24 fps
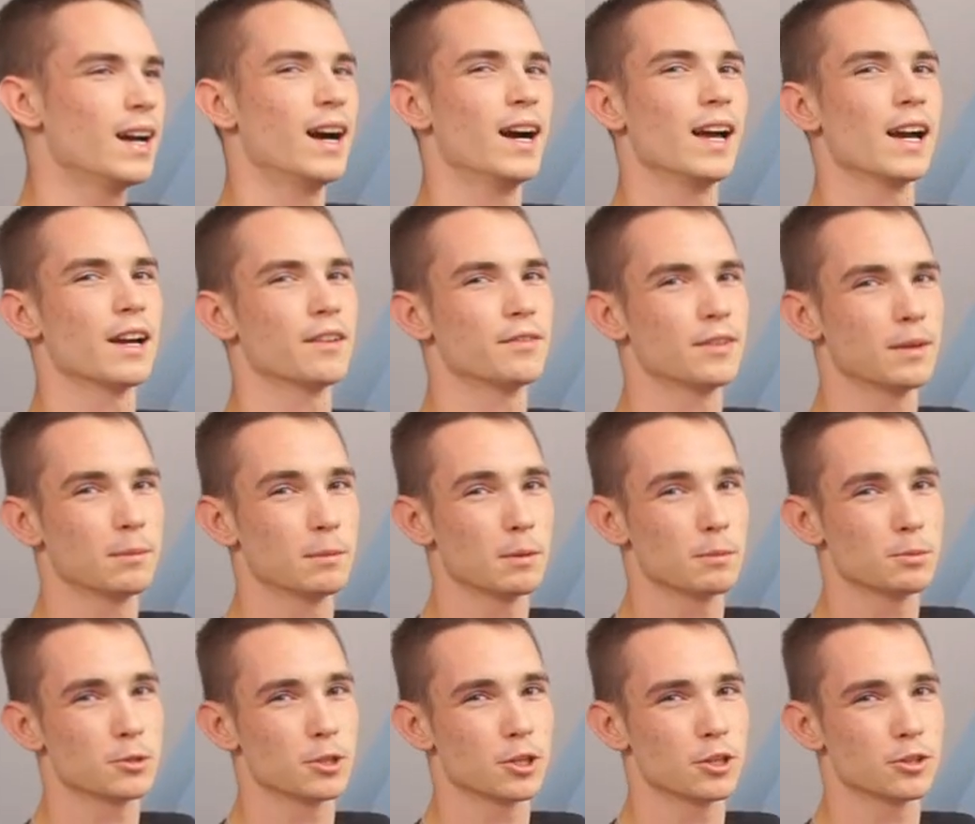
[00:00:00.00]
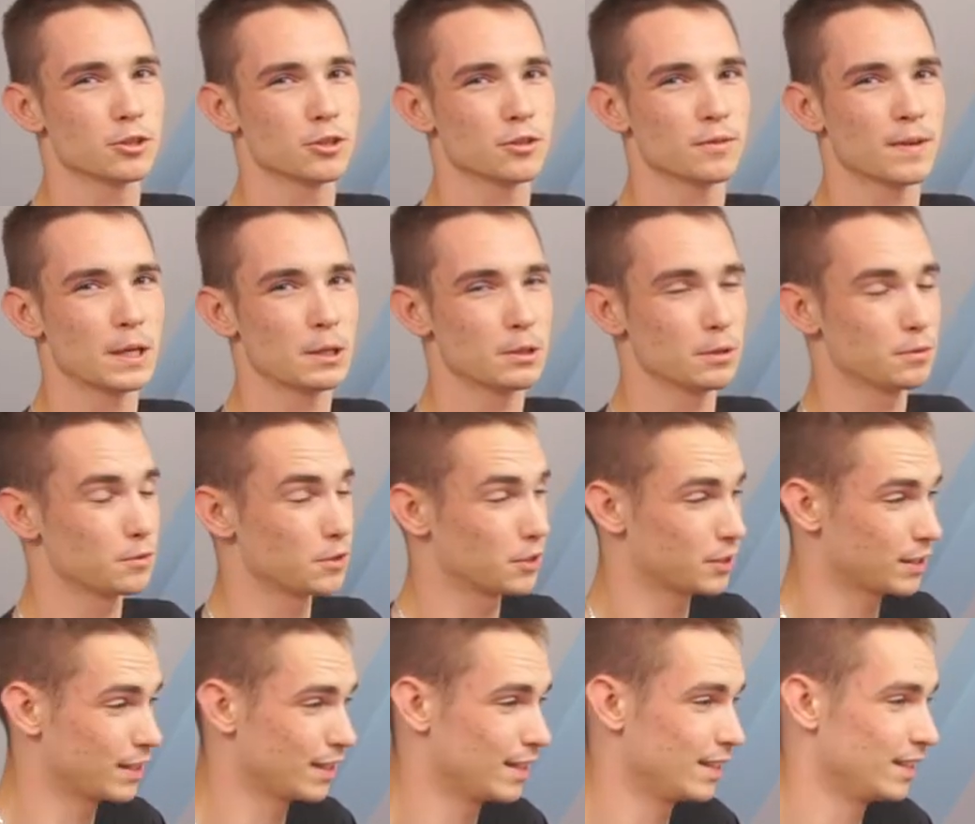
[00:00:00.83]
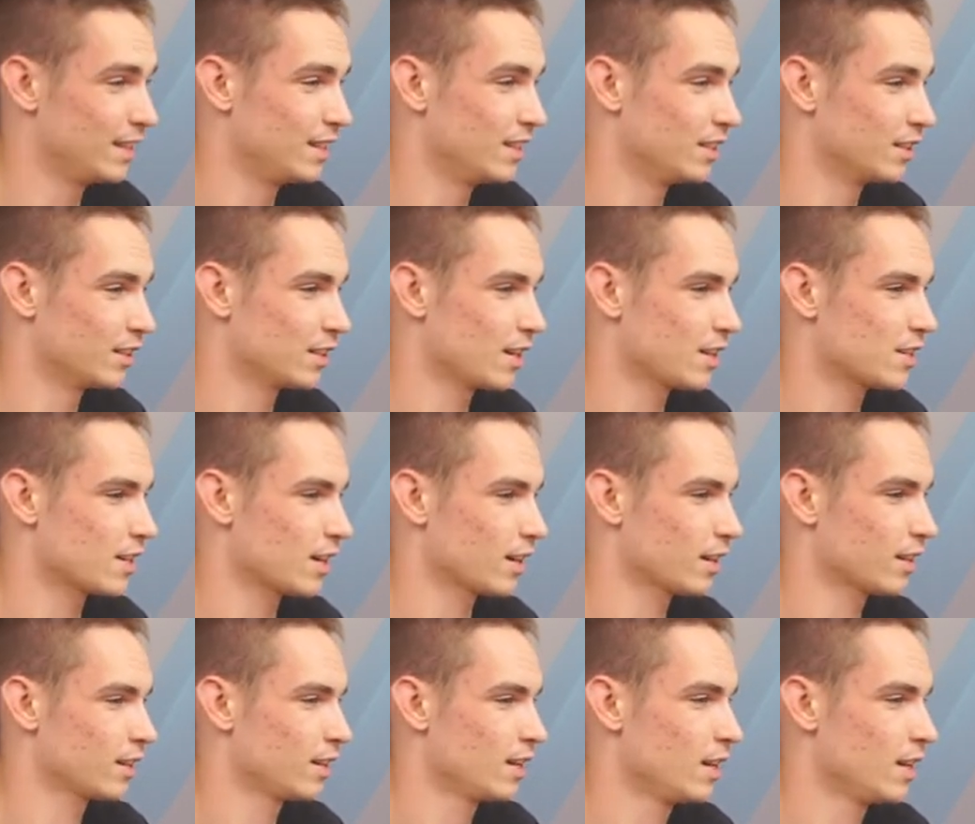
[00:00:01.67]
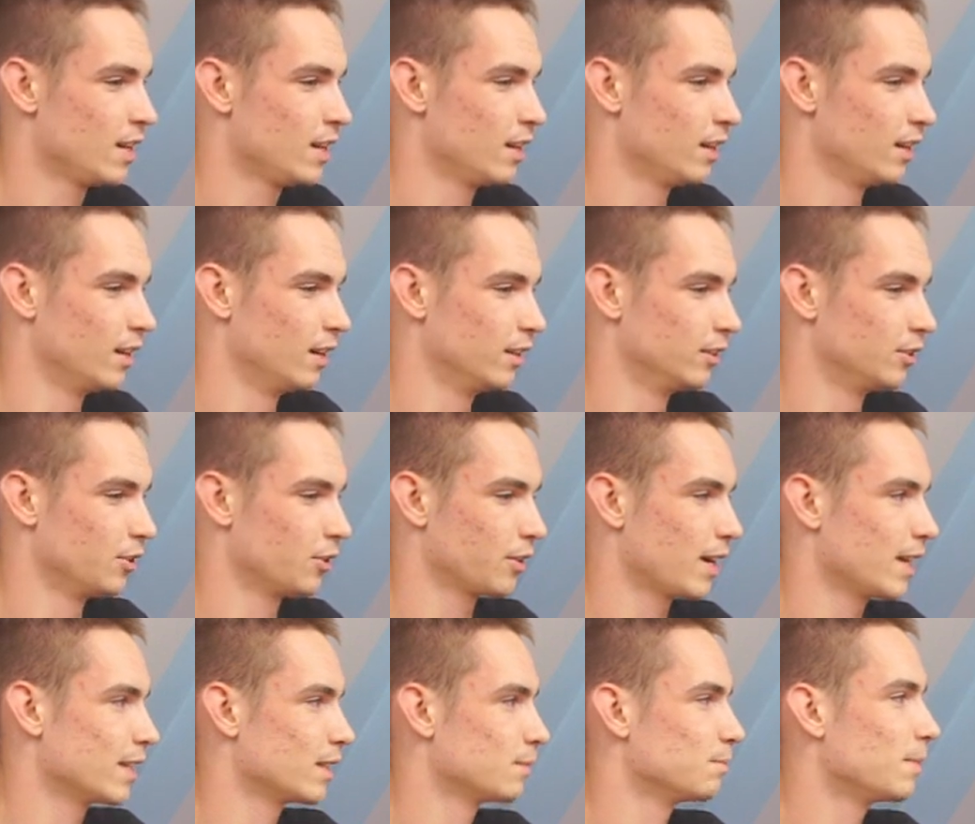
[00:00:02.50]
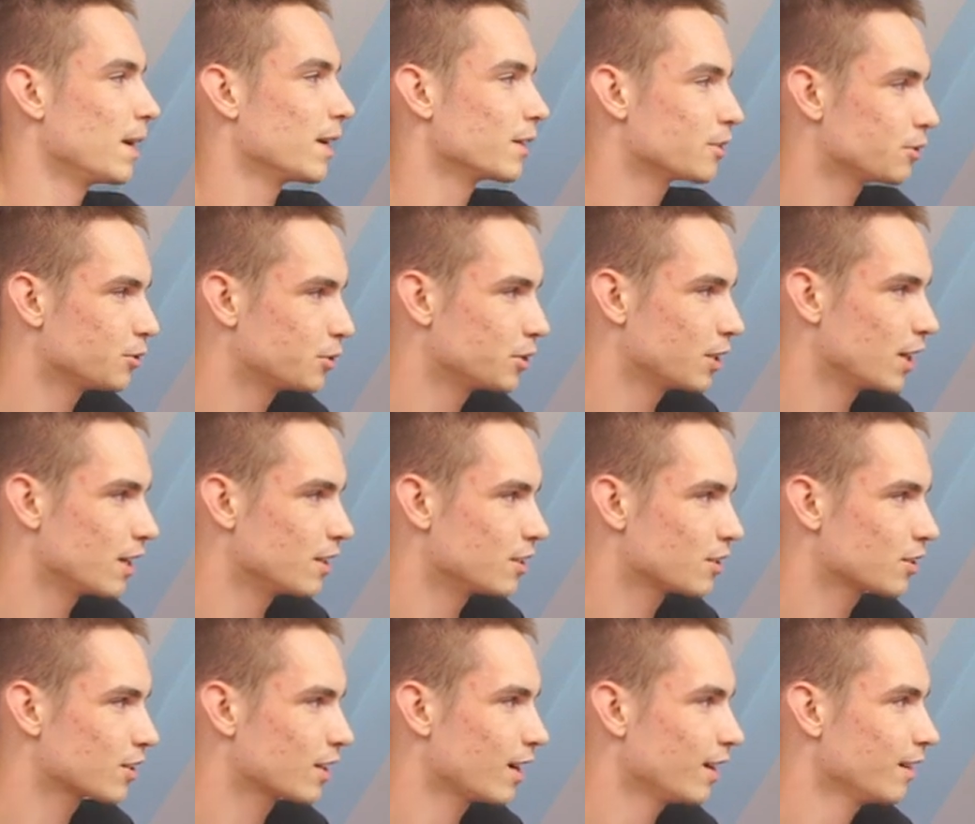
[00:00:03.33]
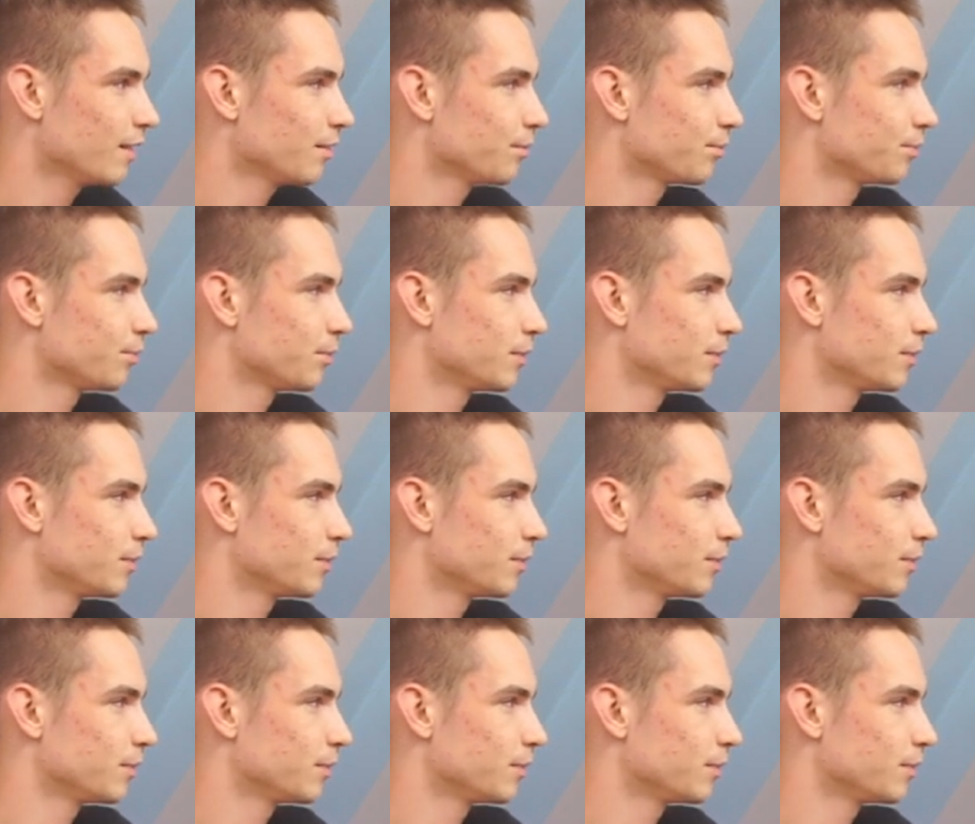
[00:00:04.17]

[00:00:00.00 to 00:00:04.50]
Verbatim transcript: a jak wiemy przy rysowaniu i wszystkich innych rzeczach e, droga jest bardzo ciężka,